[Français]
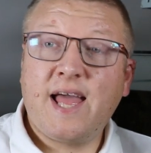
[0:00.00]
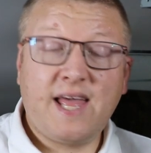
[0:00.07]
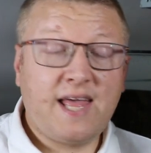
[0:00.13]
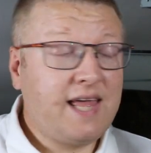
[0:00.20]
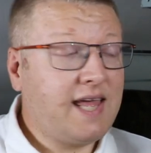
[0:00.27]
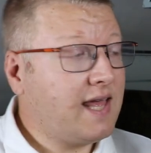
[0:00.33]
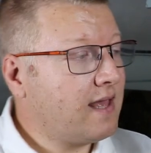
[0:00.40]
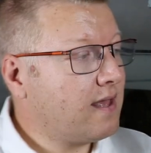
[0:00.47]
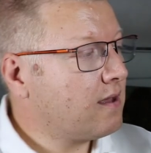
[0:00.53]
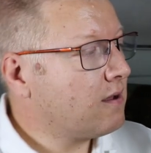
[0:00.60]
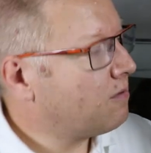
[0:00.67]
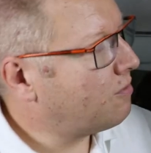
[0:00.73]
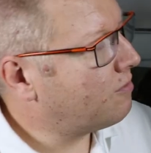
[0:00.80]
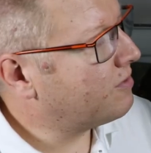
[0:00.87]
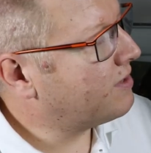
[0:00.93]
et
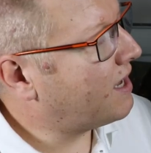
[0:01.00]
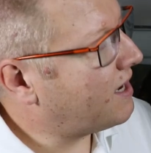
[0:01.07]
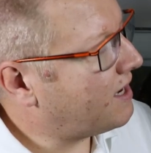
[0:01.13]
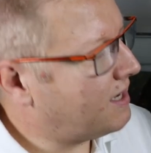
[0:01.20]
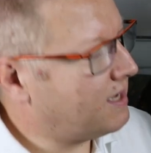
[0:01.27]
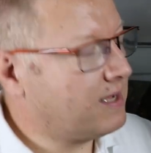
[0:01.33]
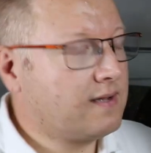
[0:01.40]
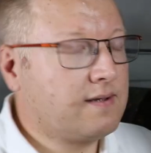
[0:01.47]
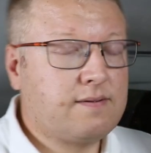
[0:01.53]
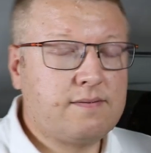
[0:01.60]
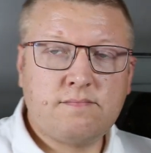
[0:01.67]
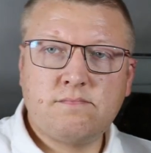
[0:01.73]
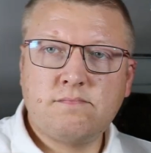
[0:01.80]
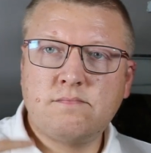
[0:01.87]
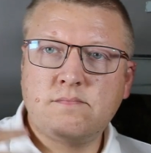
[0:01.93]
on a un
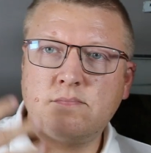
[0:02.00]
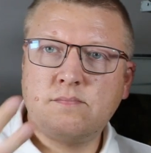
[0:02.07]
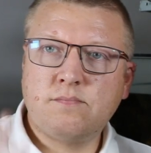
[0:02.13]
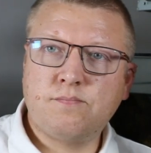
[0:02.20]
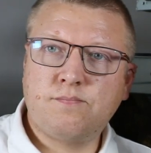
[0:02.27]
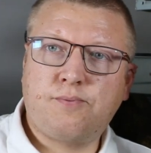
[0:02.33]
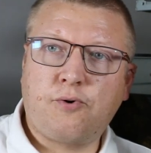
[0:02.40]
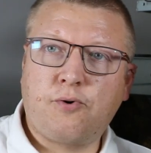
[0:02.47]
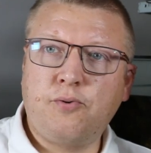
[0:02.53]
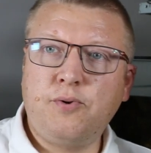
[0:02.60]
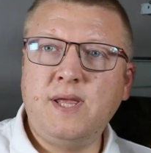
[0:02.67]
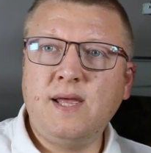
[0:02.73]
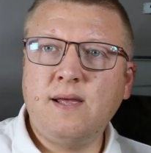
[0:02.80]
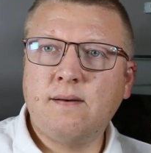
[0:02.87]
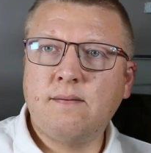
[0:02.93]

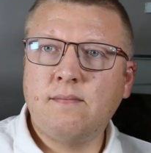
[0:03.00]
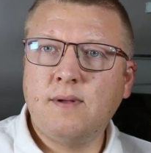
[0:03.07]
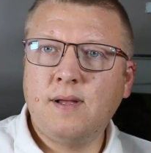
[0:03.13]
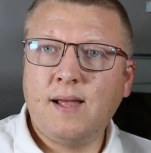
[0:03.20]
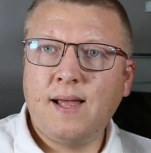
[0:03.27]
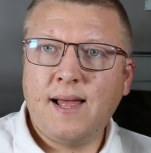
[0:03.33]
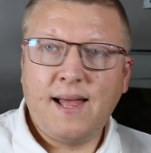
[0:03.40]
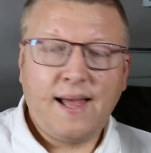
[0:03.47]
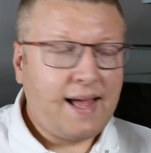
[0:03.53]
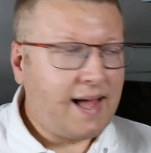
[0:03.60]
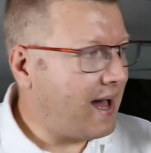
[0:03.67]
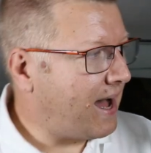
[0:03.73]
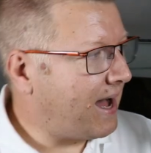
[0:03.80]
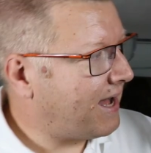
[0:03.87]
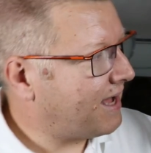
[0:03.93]
bruit
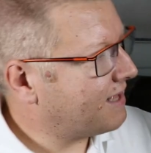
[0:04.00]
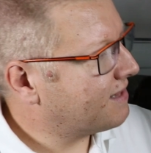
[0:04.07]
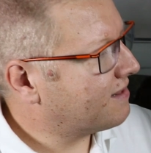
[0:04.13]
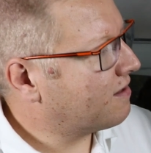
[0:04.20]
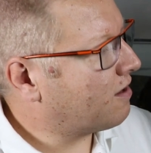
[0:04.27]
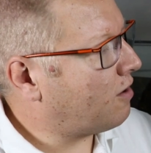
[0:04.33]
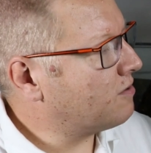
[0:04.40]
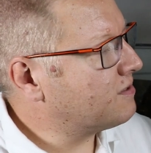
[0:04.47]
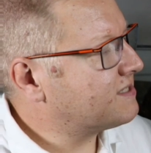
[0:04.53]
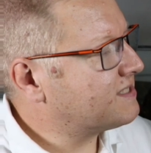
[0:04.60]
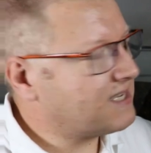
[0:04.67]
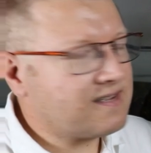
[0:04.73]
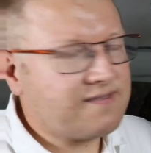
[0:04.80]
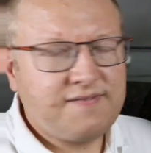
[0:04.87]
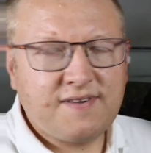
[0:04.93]
à
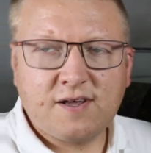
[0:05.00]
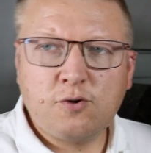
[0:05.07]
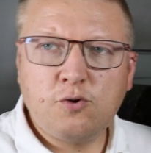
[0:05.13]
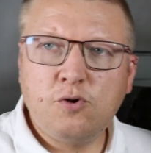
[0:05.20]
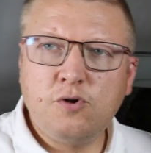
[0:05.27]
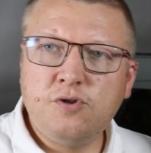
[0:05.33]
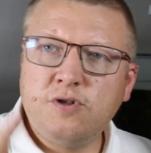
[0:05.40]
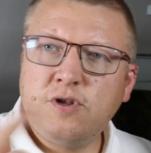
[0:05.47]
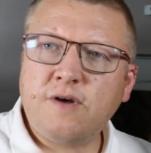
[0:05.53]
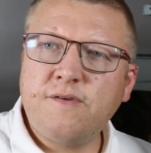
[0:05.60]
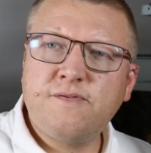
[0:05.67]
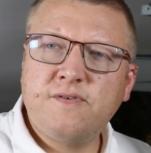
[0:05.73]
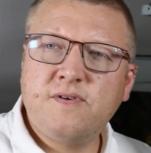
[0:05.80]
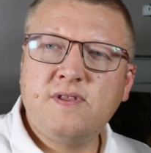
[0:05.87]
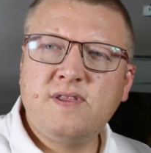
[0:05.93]
35,9
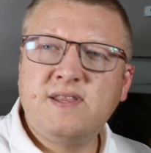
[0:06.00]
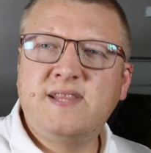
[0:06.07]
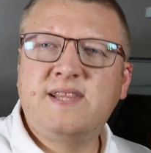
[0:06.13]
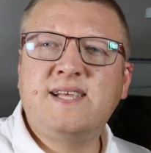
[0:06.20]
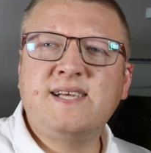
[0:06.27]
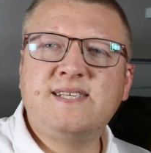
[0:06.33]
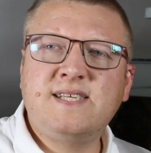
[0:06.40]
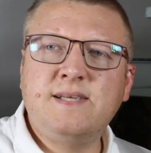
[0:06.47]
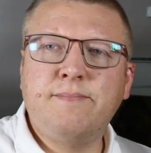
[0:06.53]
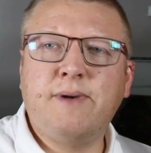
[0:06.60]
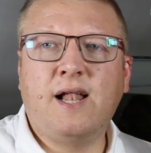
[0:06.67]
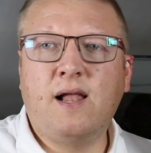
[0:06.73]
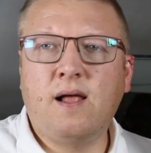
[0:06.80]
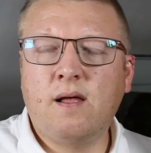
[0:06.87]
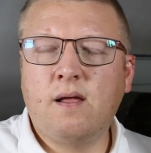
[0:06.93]

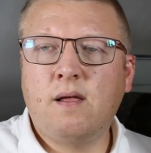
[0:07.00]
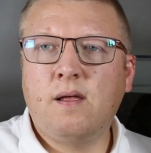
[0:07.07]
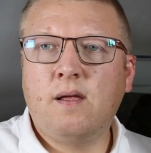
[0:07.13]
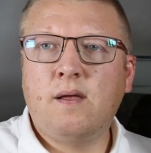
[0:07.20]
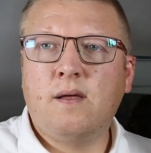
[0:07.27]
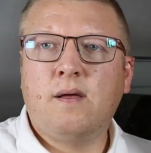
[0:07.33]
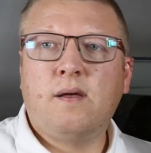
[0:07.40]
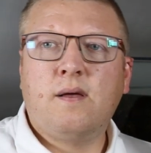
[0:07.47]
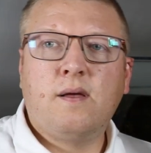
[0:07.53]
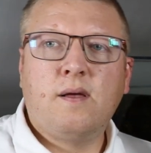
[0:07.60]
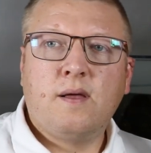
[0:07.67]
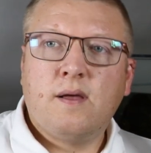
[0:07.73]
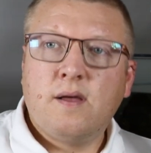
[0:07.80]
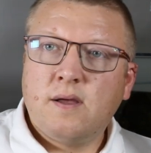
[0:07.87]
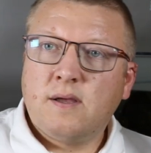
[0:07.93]
décibels.
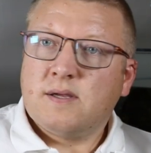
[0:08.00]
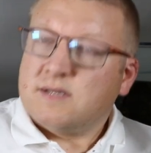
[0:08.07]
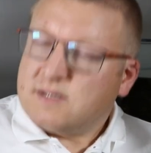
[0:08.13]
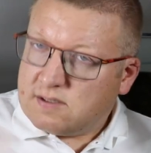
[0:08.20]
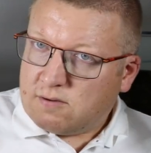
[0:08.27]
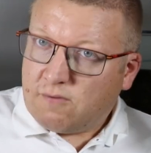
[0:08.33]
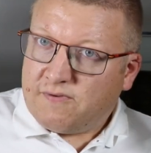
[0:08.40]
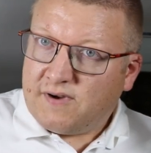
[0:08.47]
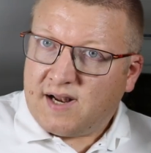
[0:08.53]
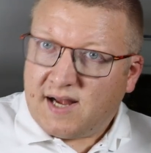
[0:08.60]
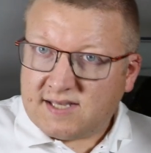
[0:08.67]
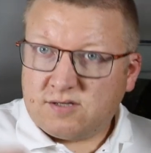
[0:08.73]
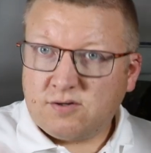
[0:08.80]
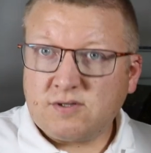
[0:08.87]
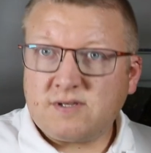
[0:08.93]
Si on fait le
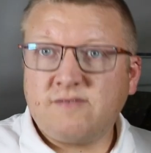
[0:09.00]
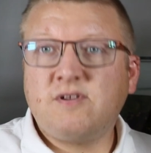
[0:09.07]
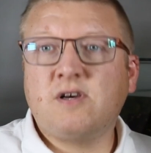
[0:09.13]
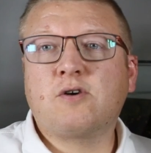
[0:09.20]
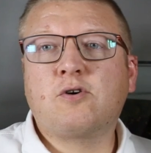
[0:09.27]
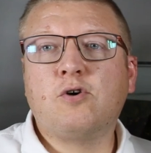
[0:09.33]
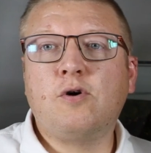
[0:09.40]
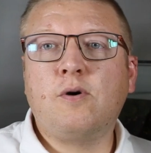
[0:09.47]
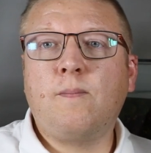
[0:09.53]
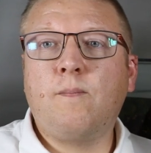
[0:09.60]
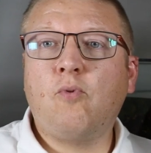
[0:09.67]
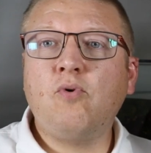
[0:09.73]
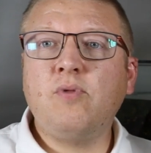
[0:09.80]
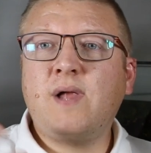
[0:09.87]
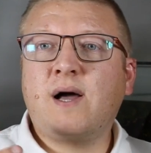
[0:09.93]
ratio, ça veut dire que
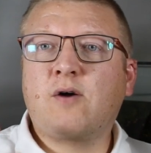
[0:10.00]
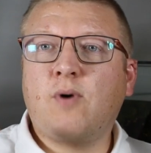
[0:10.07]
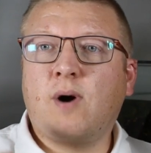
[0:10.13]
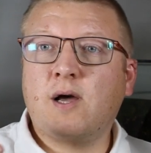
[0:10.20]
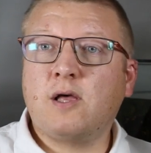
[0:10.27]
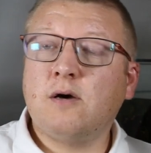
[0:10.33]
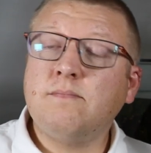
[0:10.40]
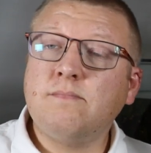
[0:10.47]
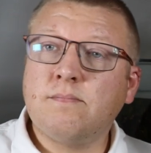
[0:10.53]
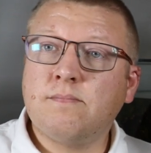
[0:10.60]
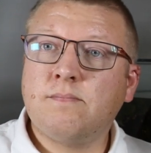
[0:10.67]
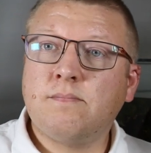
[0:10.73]
mon aquarium